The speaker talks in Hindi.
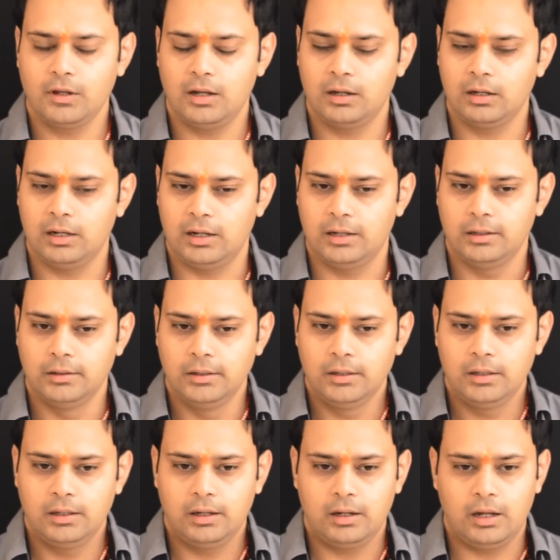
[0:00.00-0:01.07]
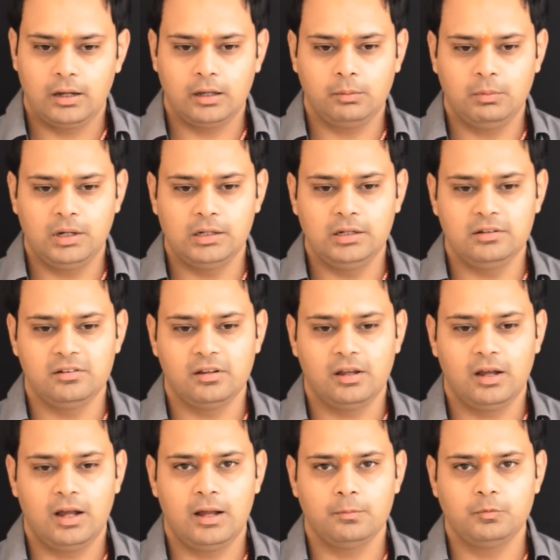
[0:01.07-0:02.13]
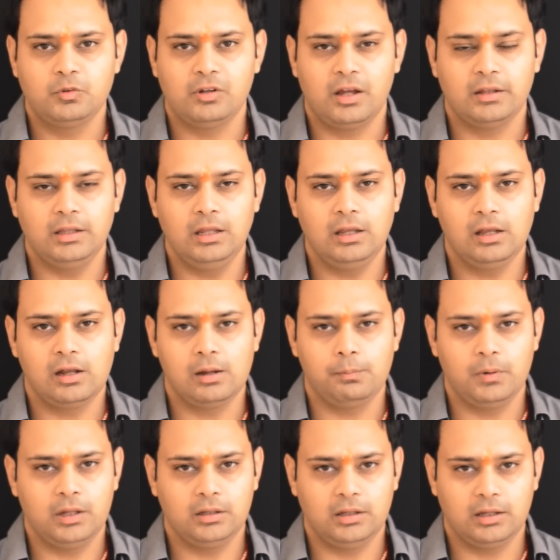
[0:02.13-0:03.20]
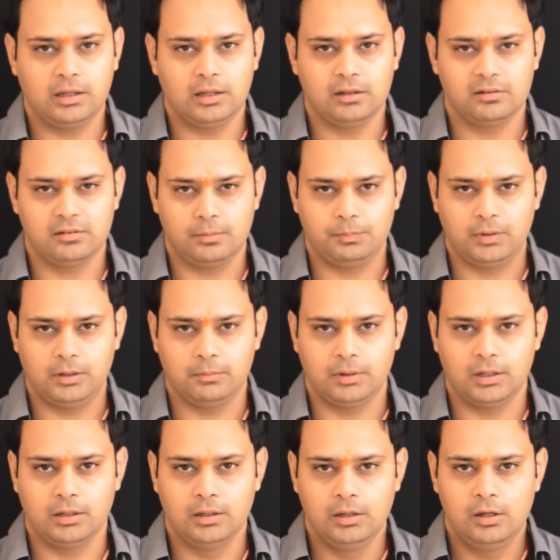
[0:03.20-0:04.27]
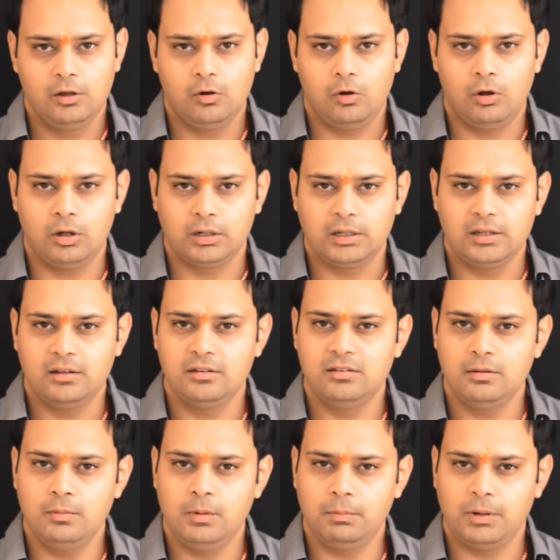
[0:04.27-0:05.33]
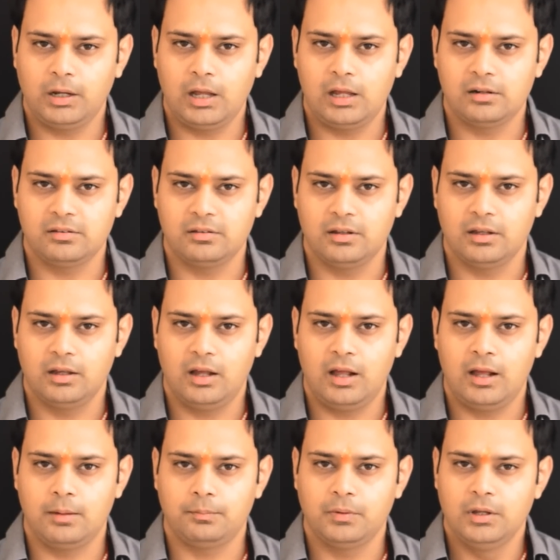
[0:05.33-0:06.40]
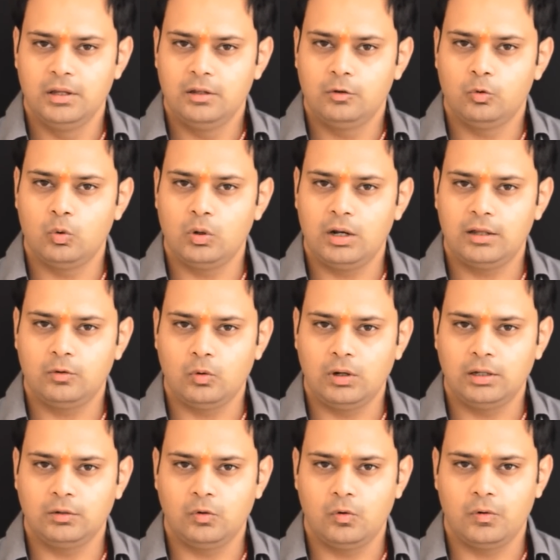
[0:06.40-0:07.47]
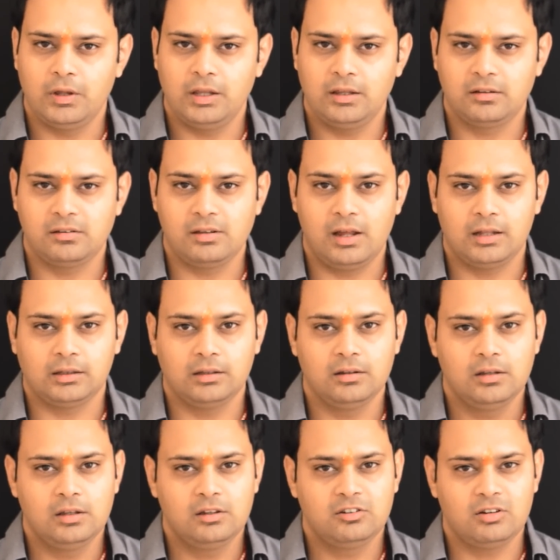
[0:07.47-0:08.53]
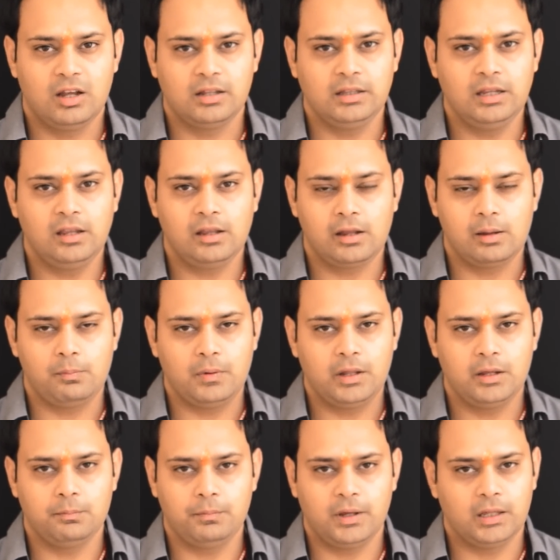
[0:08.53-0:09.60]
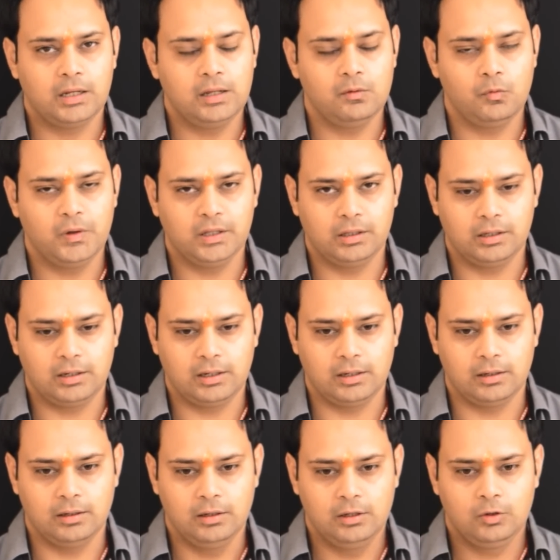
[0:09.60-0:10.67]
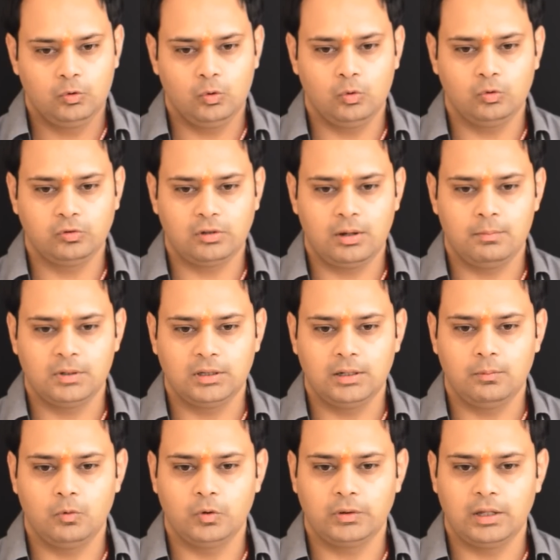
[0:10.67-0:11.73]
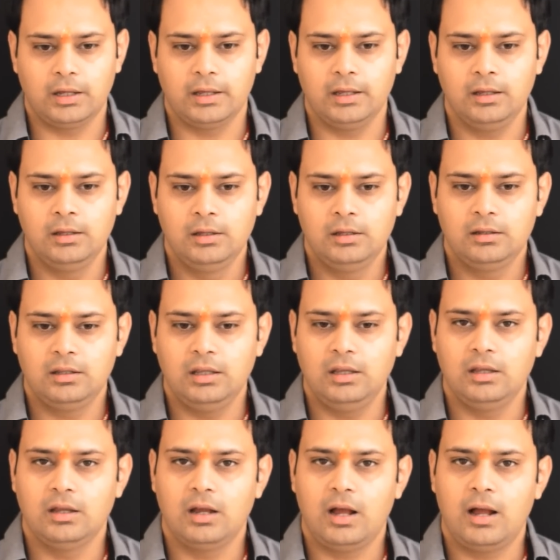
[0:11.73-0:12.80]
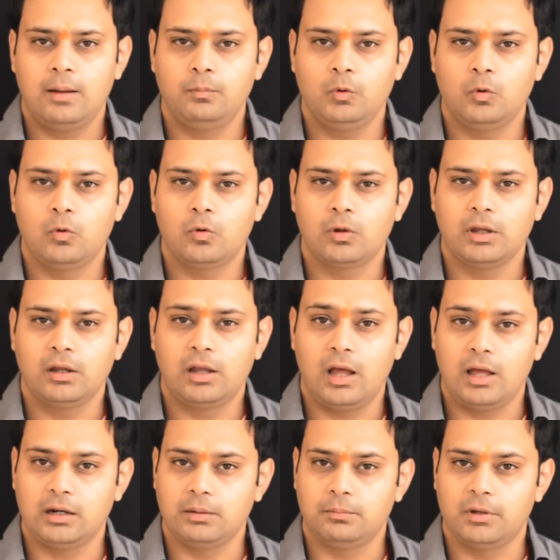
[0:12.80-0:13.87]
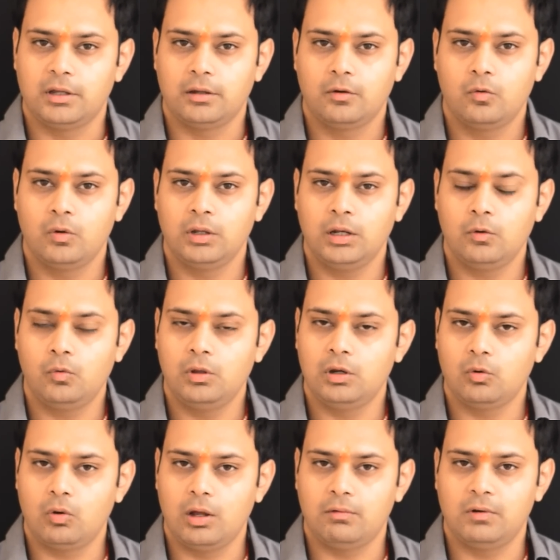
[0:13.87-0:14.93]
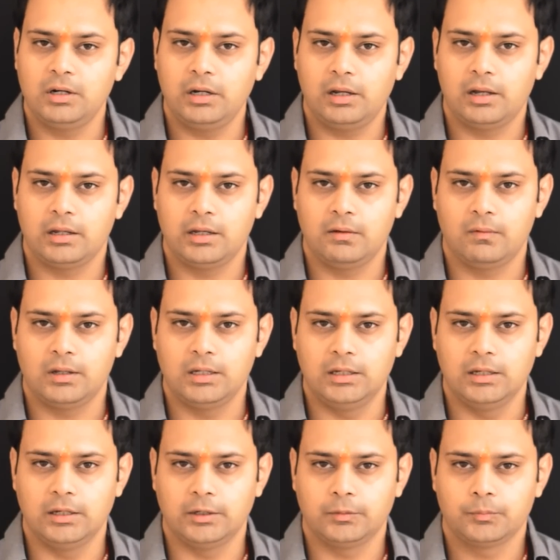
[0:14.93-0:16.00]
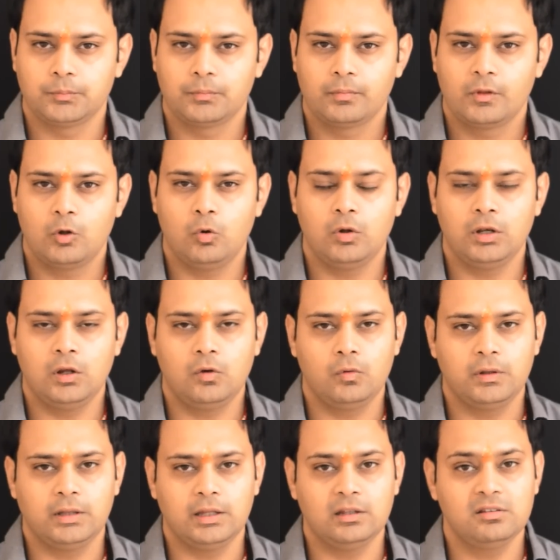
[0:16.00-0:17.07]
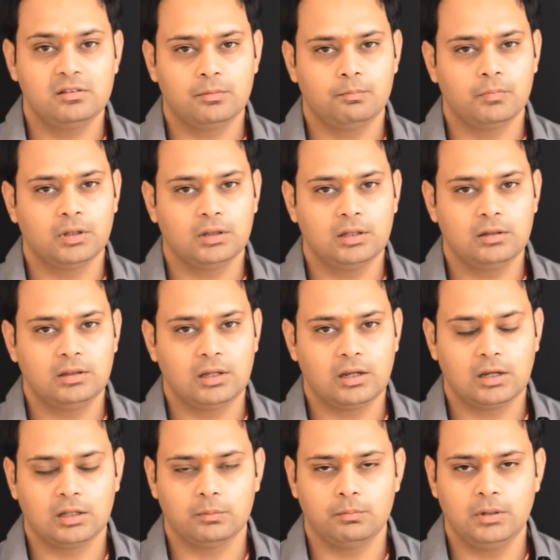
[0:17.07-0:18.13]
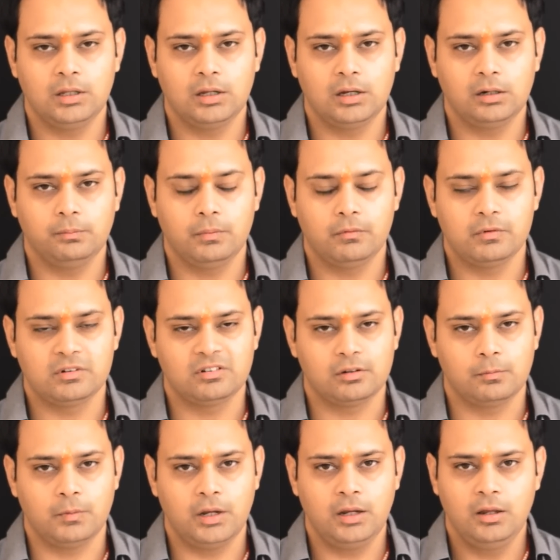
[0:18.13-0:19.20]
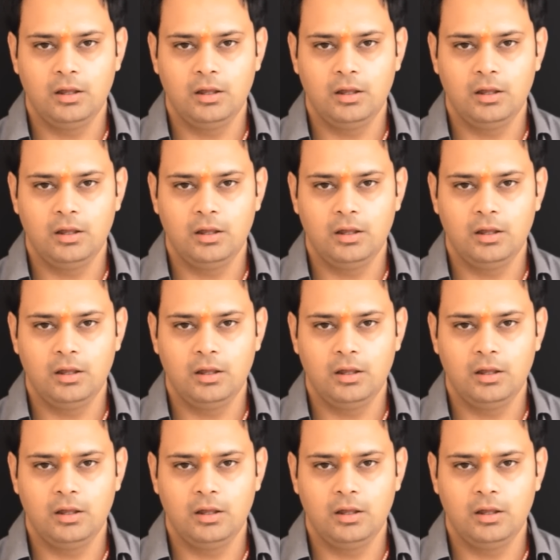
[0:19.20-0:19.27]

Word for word: अगला अगर मान लीजिए आप शादी के कपड़े देखें सपने में और किसी भी प्रकार से आप दूल्हा दुल्हन को एक साथ शादी के कपड़े पहने हुए देखें तो उसका मतलब होता है कि आप लोगों के कार्य में कोई ना कोई रुकावट आने वाली है कोई ना कोई धन संबंधित दिक्कत भी निकट भविष्य में